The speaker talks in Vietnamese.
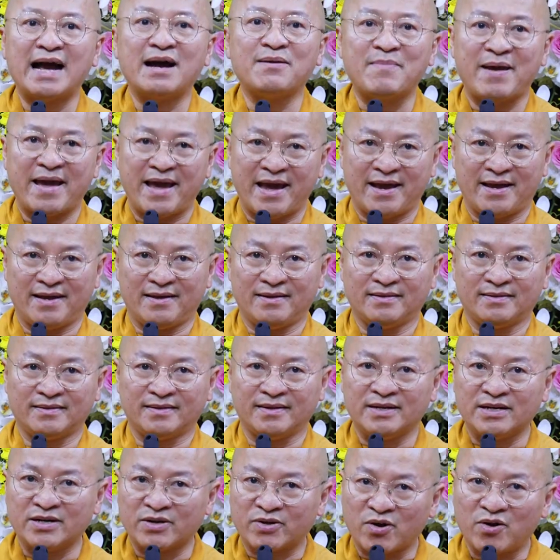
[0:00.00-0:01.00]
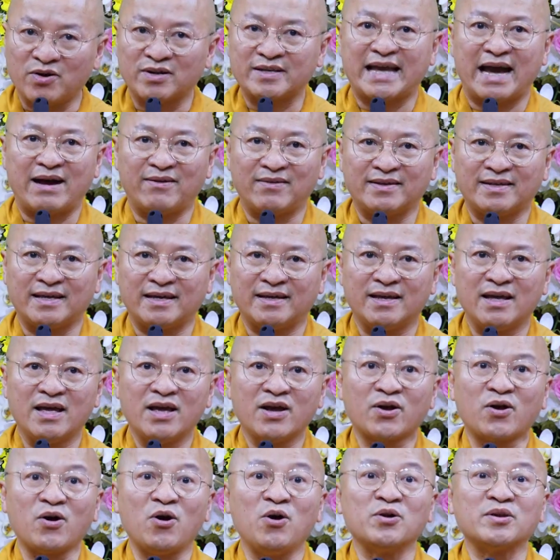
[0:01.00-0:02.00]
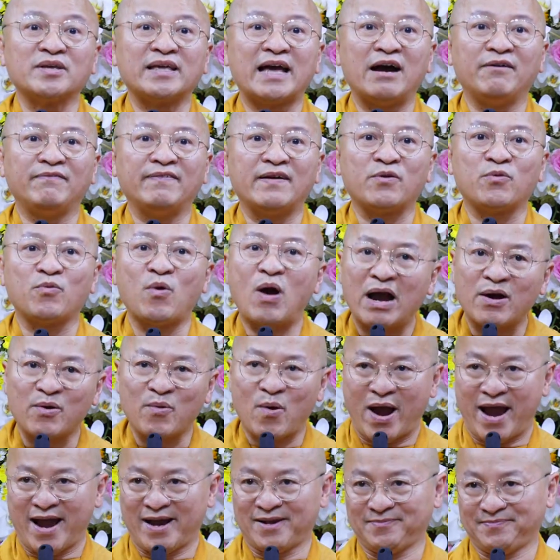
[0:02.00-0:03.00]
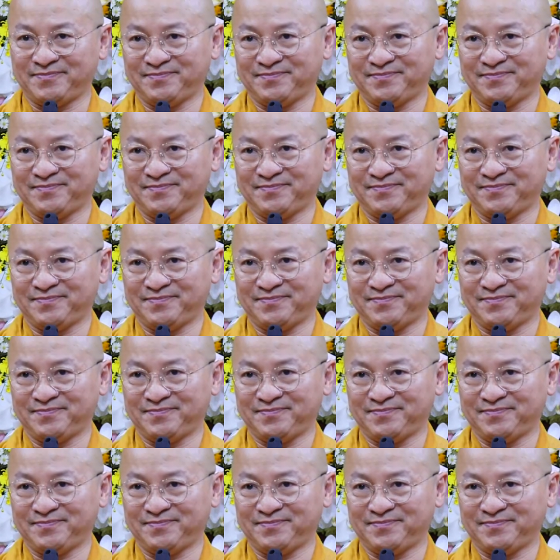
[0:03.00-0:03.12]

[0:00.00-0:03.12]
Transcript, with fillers: mẹ từ con cháu là gì. Con cháu phải ngoan ngoãn.